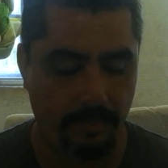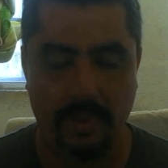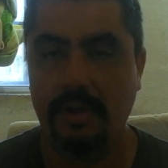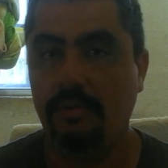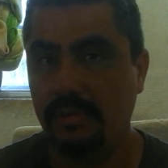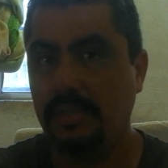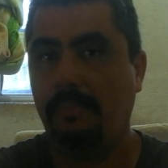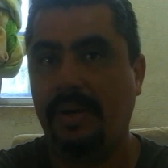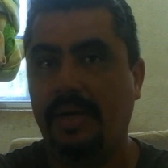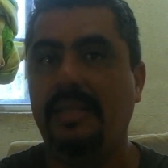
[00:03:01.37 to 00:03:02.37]
pueda uno
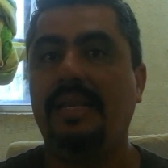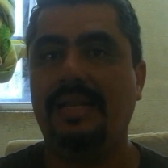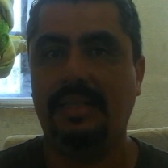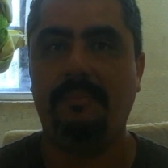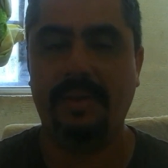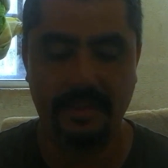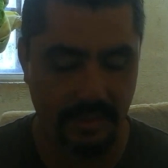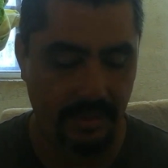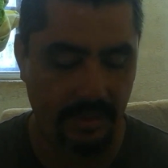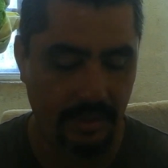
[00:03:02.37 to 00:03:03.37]
estampar
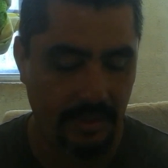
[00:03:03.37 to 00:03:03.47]
directamente.